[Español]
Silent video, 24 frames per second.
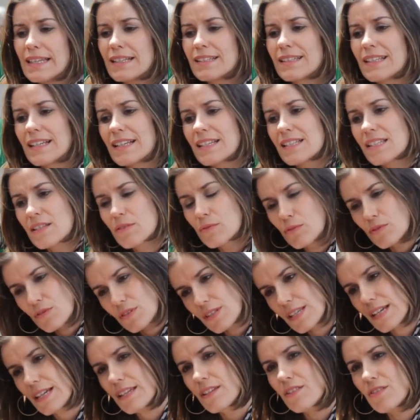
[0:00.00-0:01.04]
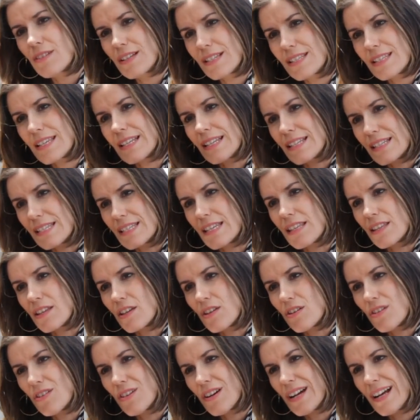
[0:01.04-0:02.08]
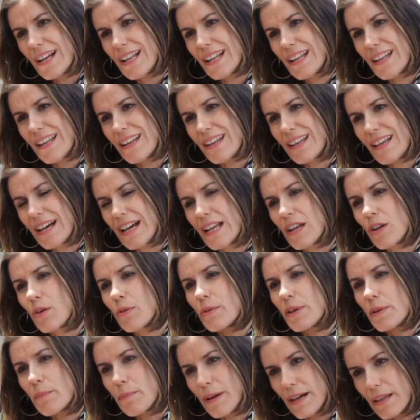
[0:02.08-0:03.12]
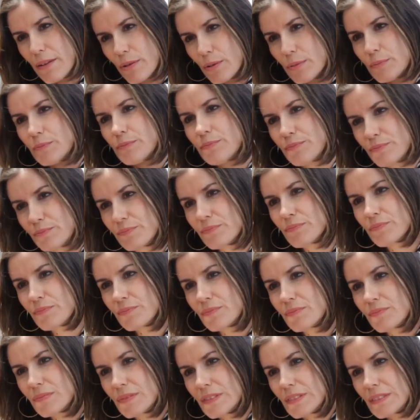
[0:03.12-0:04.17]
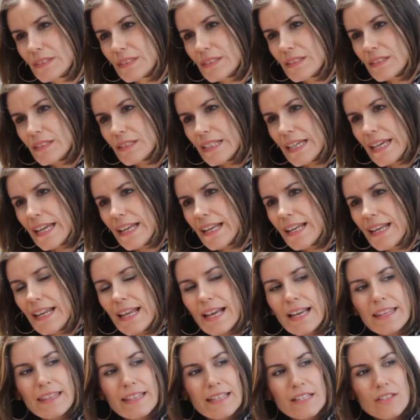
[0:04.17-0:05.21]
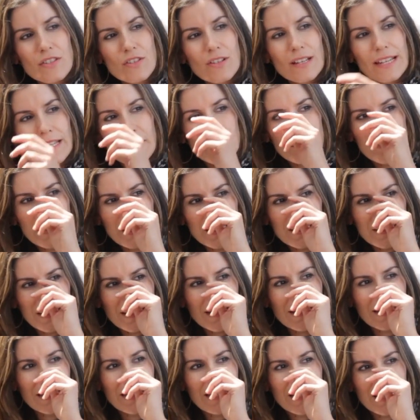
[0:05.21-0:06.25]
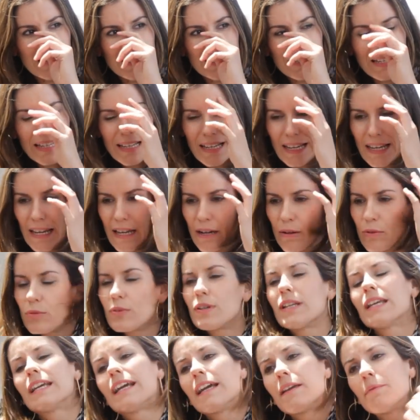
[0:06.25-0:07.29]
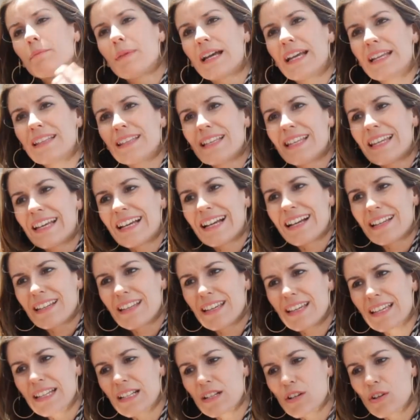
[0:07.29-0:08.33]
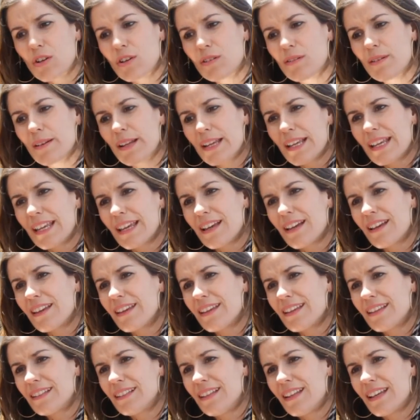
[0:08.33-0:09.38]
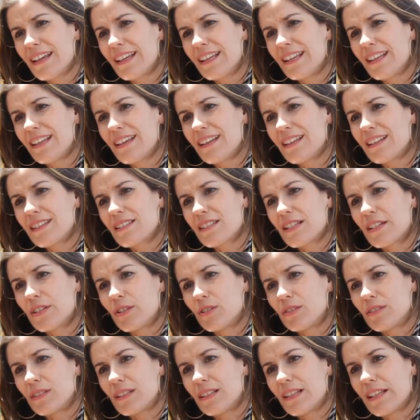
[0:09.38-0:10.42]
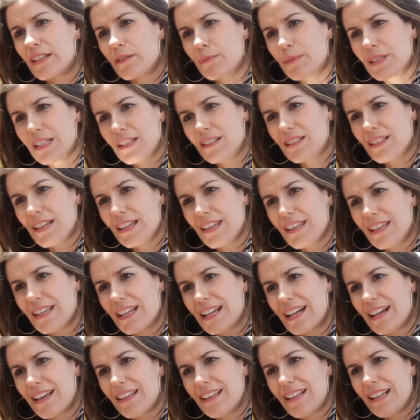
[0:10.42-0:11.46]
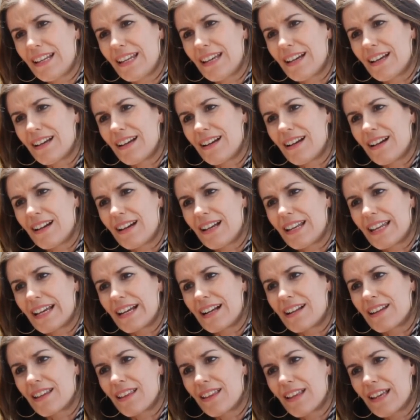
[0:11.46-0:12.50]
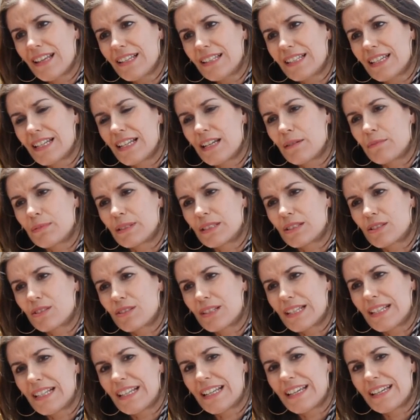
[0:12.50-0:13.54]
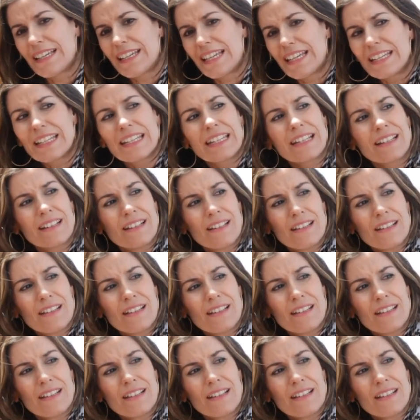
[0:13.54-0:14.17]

hasta hace unos años que se le cedió al obispado. Es la, de hecho, la ermita es la única imagen de la caridad del cobre que hay en la isla de Lanzarote. La ermita está dedicada a la, caridad, que es la patrona de la Jeria,